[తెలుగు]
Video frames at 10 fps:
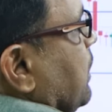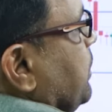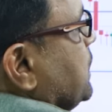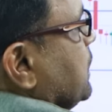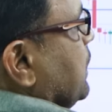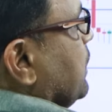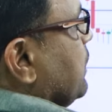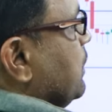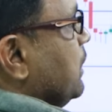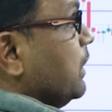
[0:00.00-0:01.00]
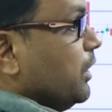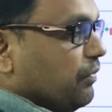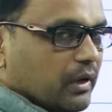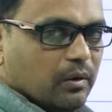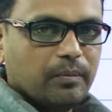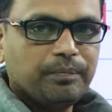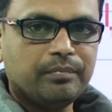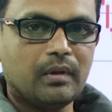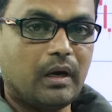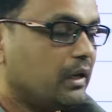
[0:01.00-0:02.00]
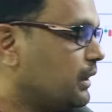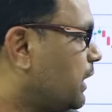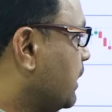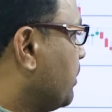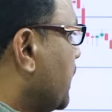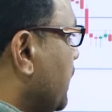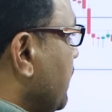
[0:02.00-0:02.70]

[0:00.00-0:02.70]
కనిపించింది నిఫ్టీలో అంటే దాదాపు మన